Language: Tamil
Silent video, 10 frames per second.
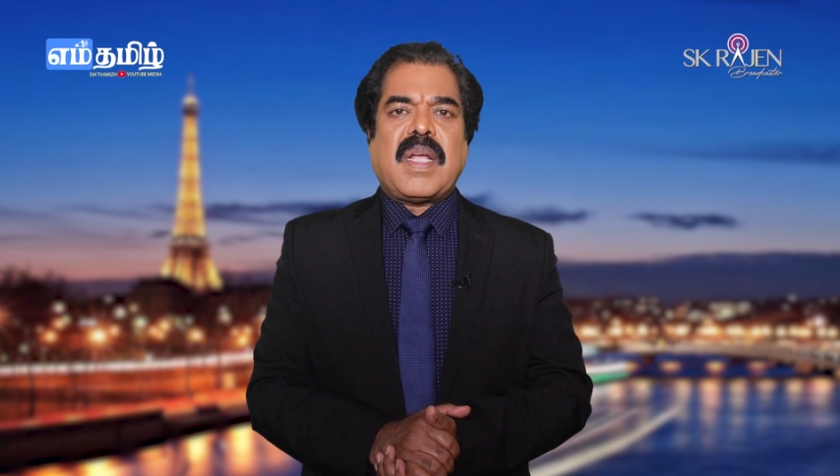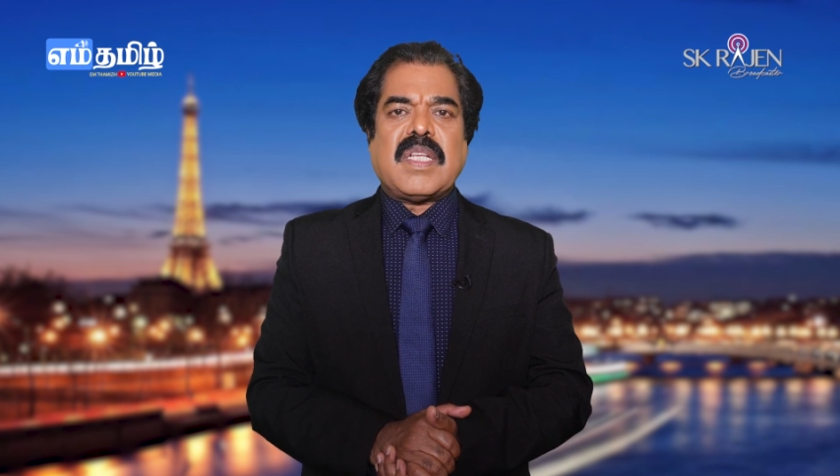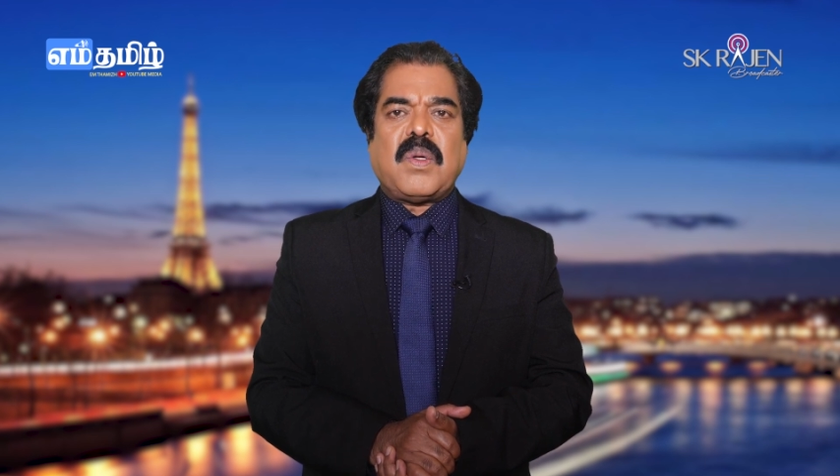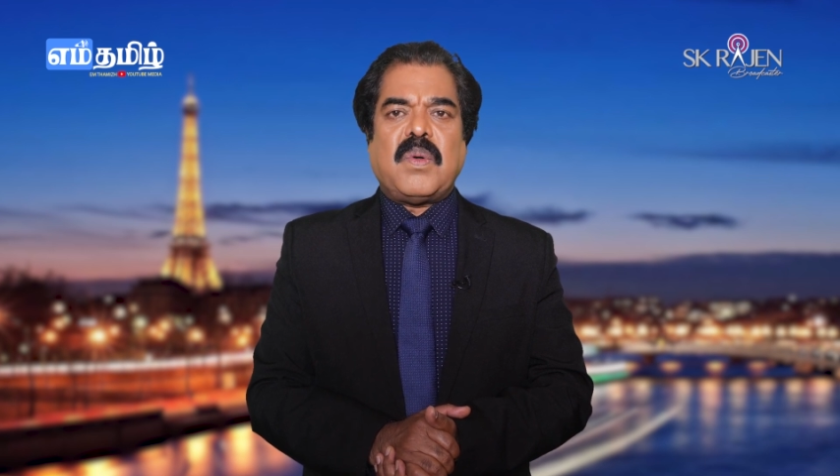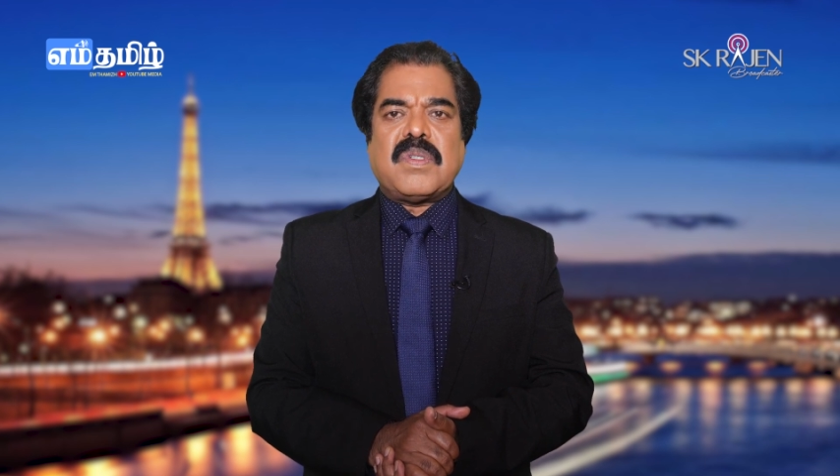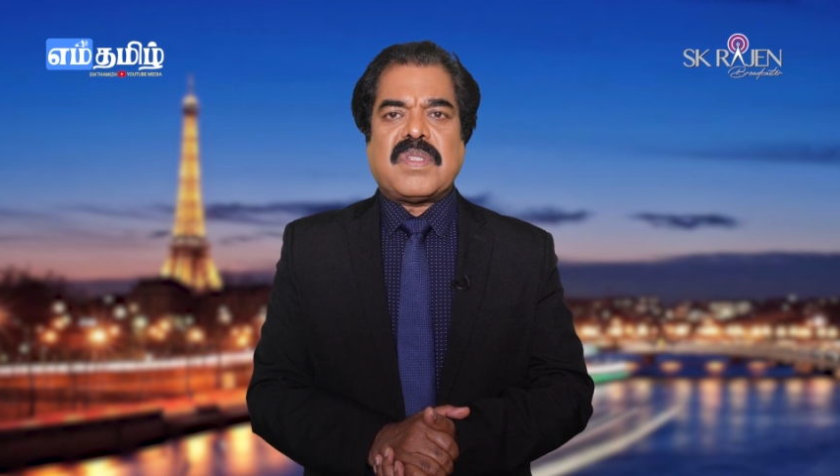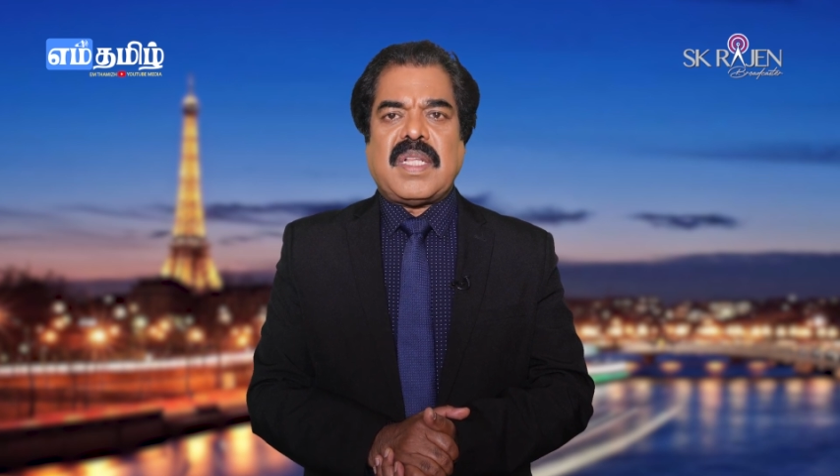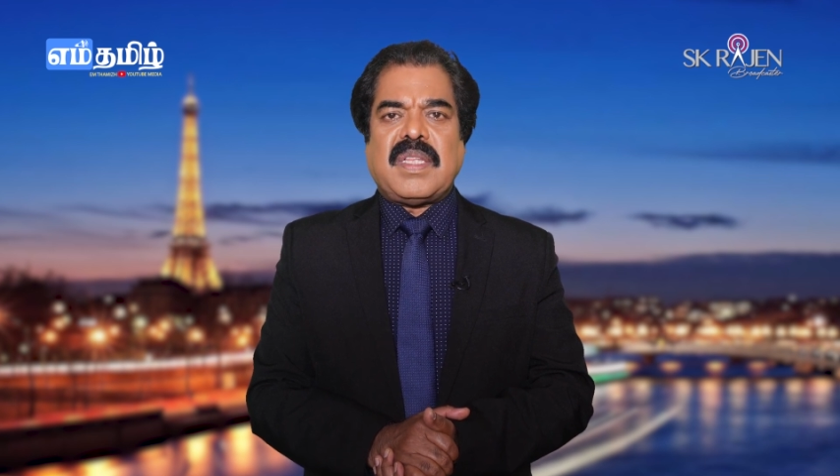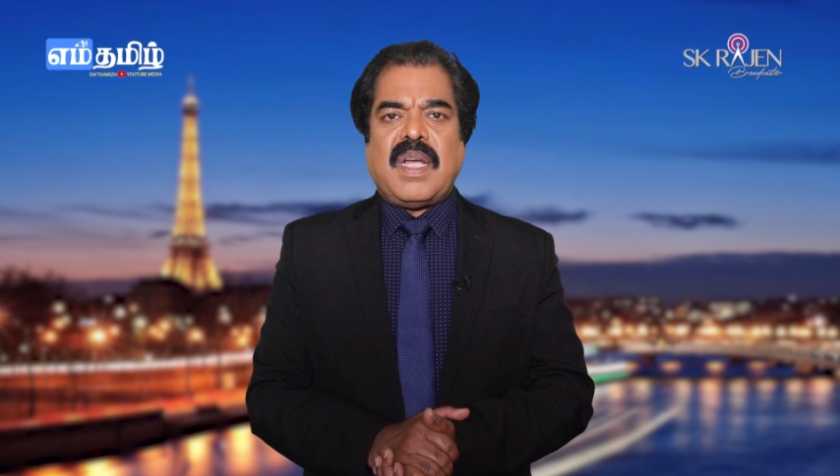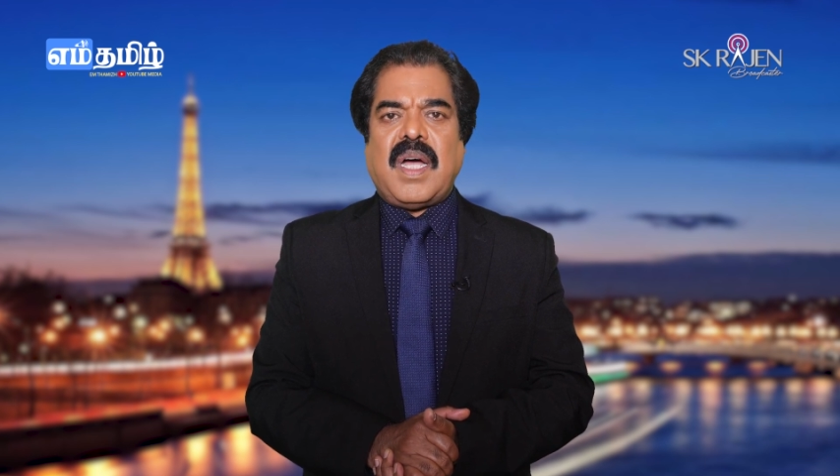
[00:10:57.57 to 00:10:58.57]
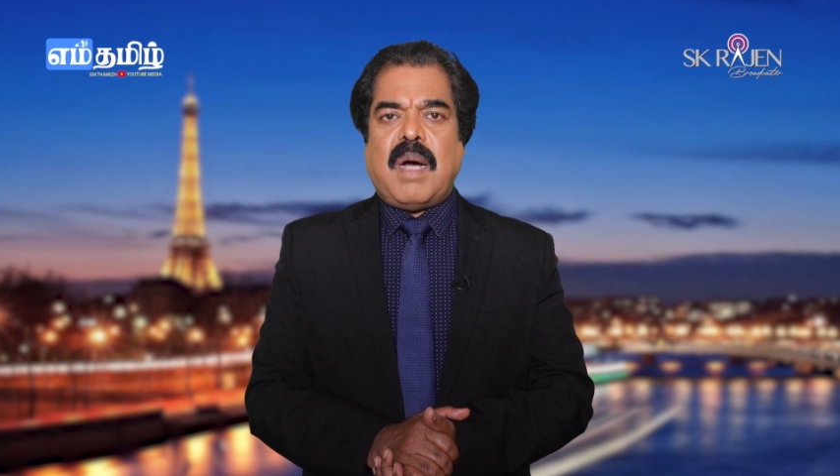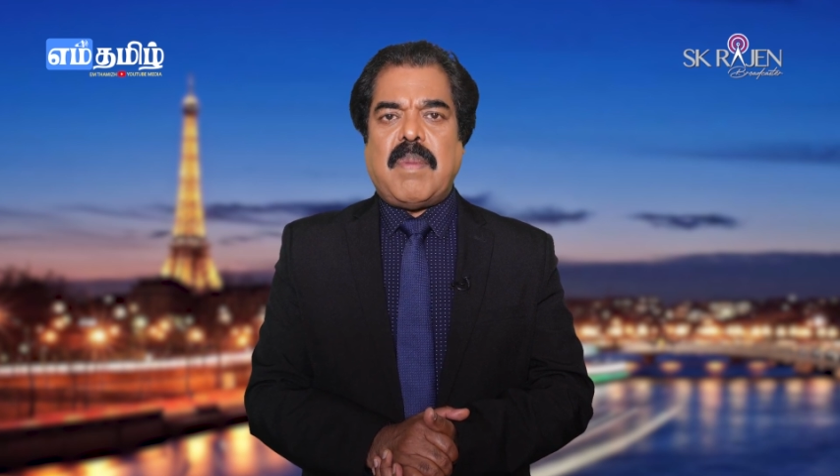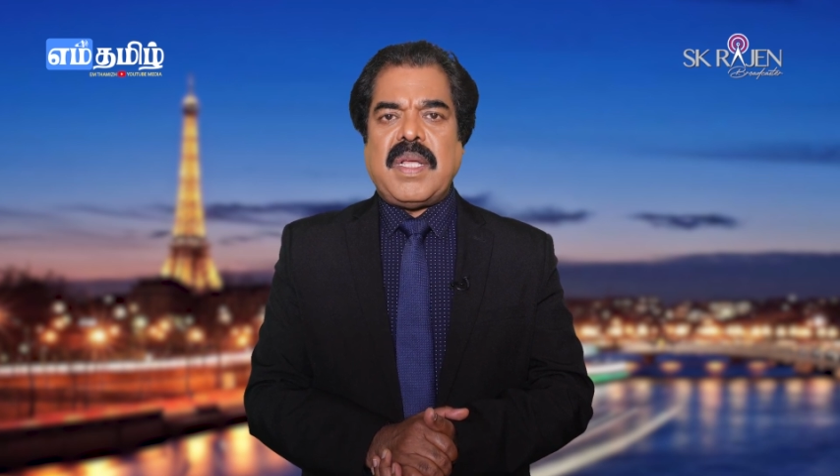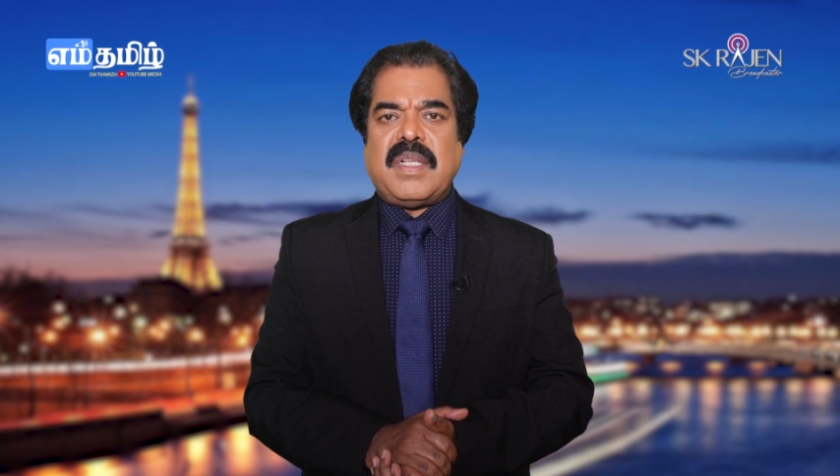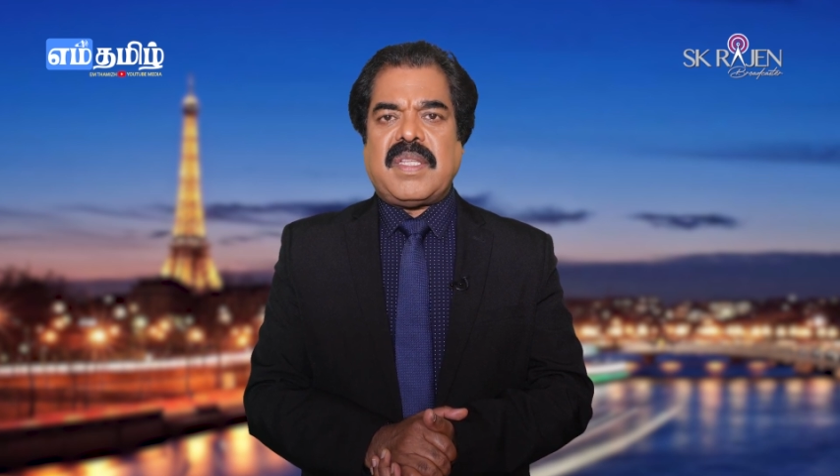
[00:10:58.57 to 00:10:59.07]
கெசரோல் சத்த
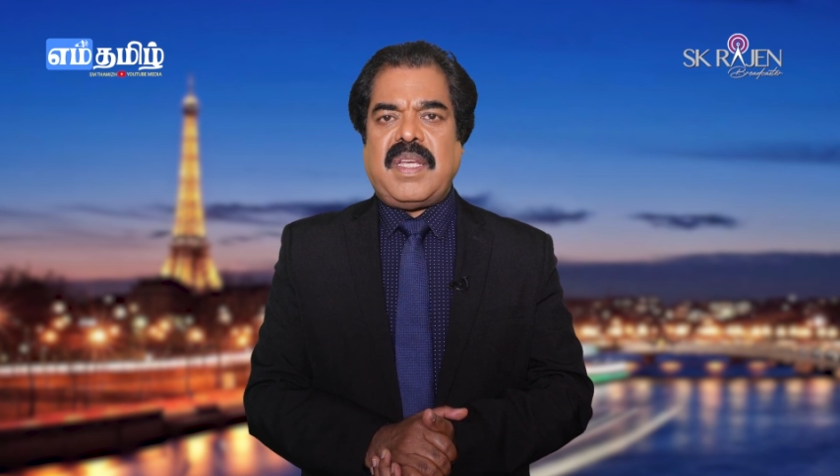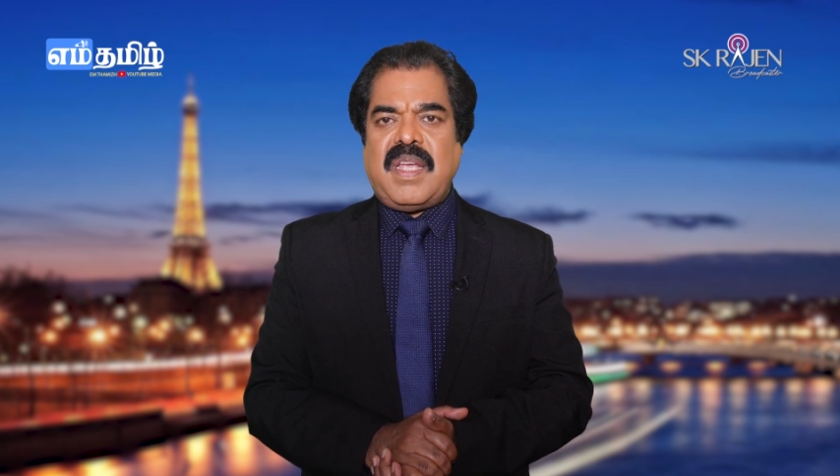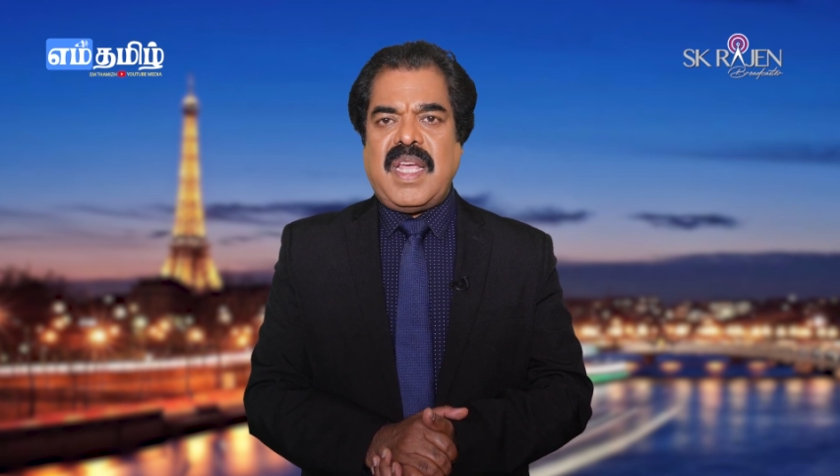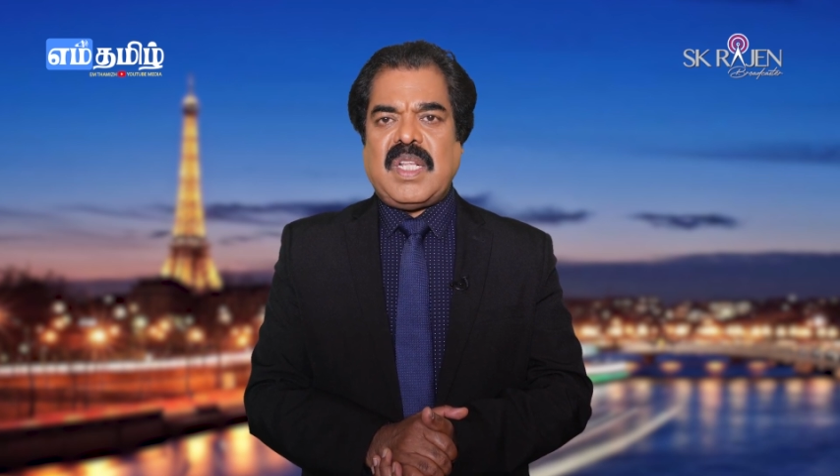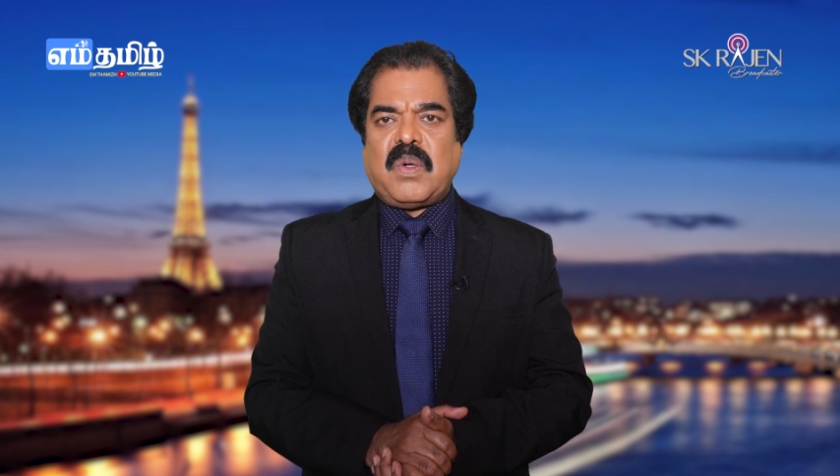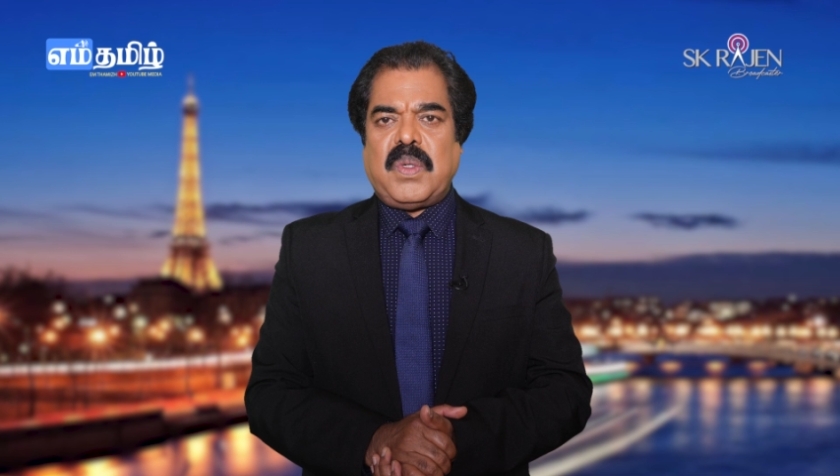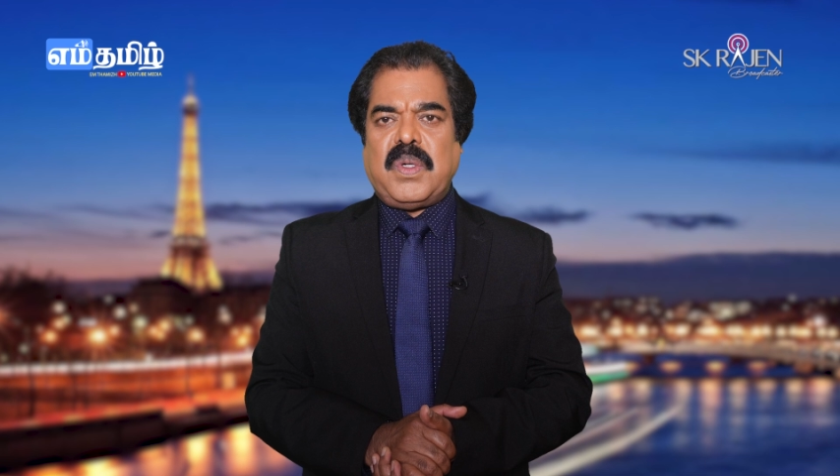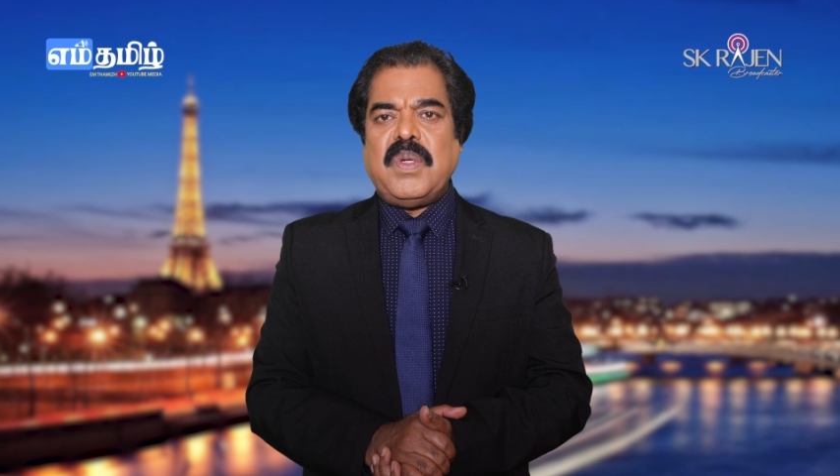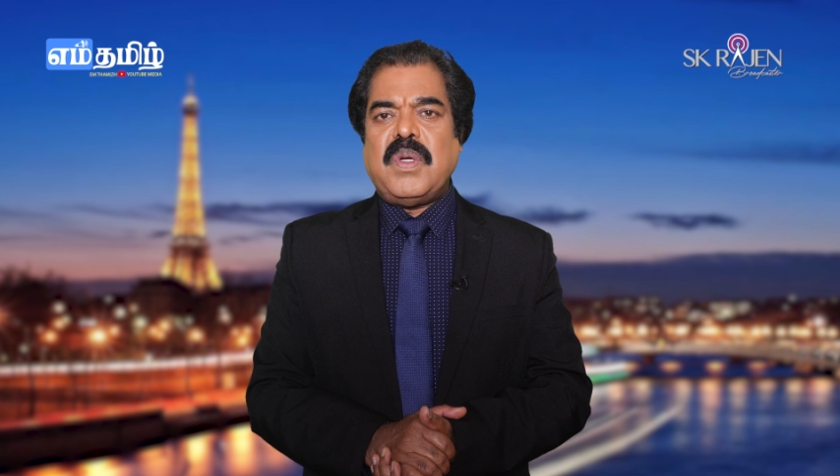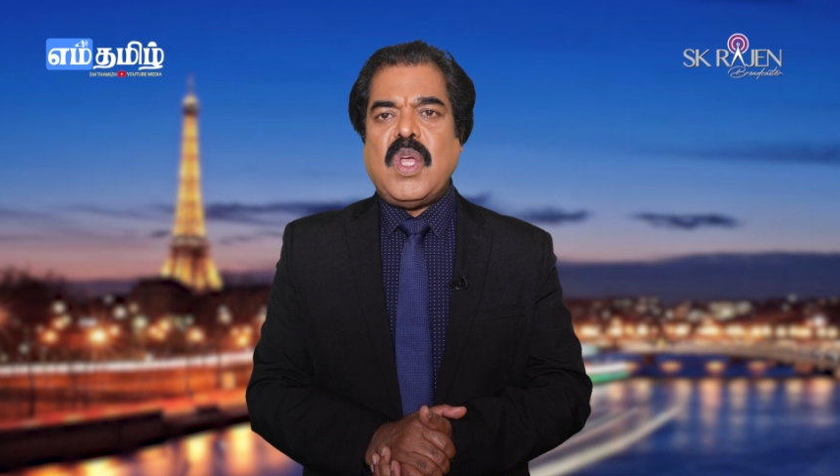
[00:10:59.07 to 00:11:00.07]
அபாயத்தை எதிர்கொண்டு